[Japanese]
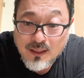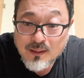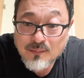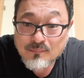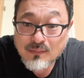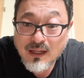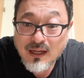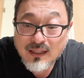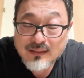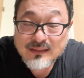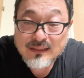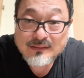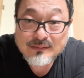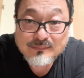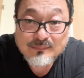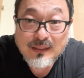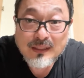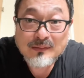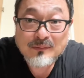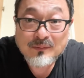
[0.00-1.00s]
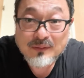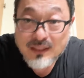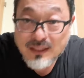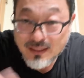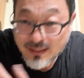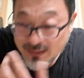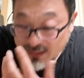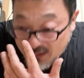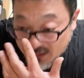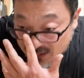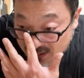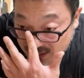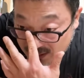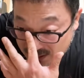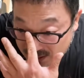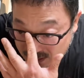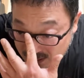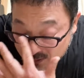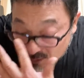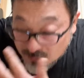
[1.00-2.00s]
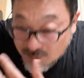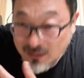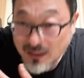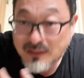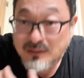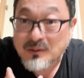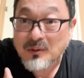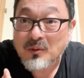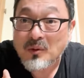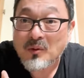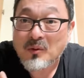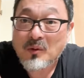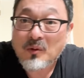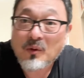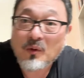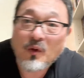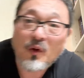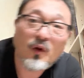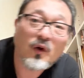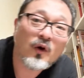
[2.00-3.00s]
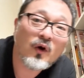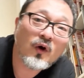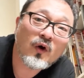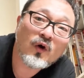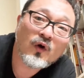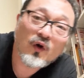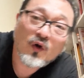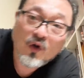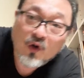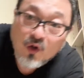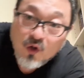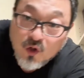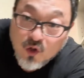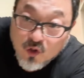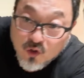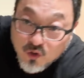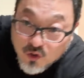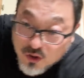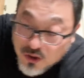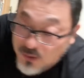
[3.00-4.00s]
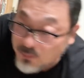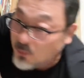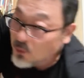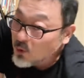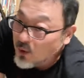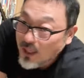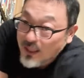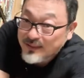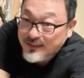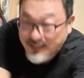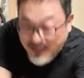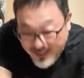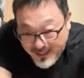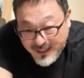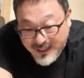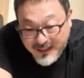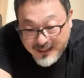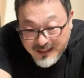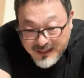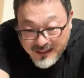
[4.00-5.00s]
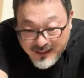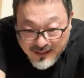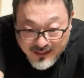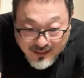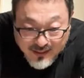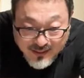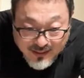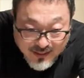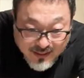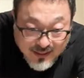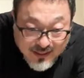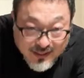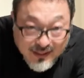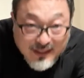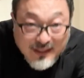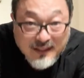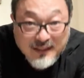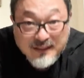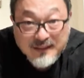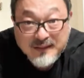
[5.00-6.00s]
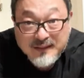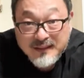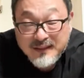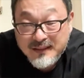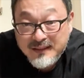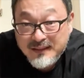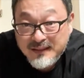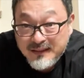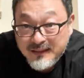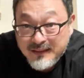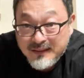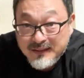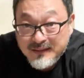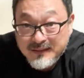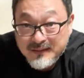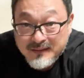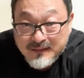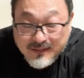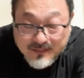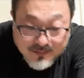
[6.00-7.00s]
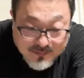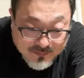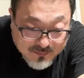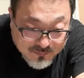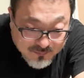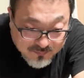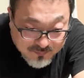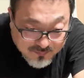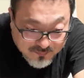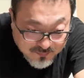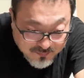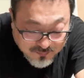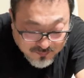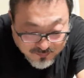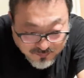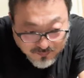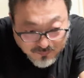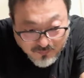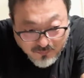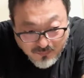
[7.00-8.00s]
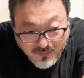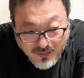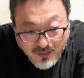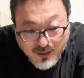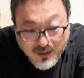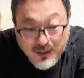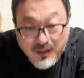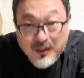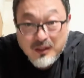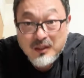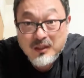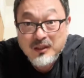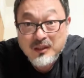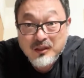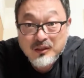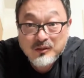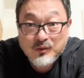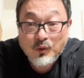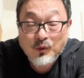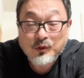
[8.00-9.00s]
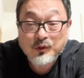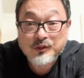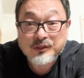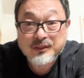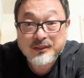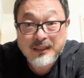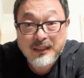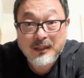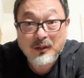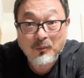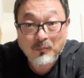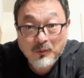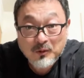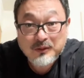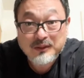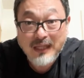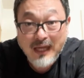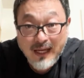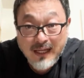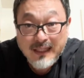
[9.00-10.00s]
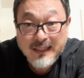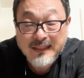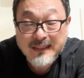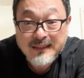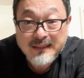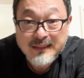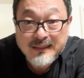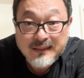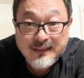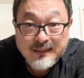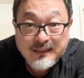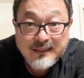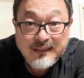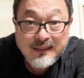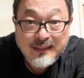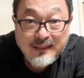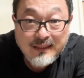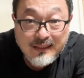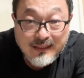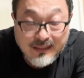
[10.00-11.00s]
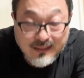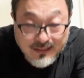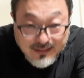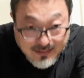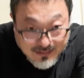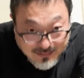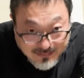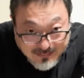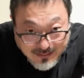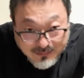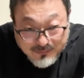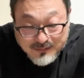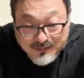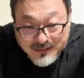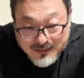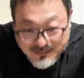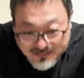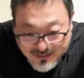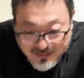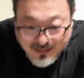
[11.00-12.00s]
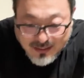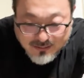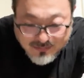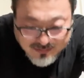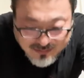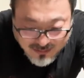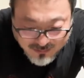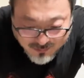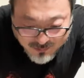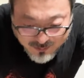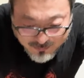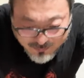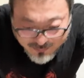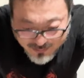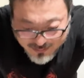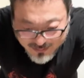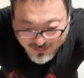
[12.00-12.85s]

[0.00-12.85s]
まあ二十歳ぐらいのね、私の心を打つものがあって、えー、そういう力を持った、えー、作品ですね、ガルシアの首。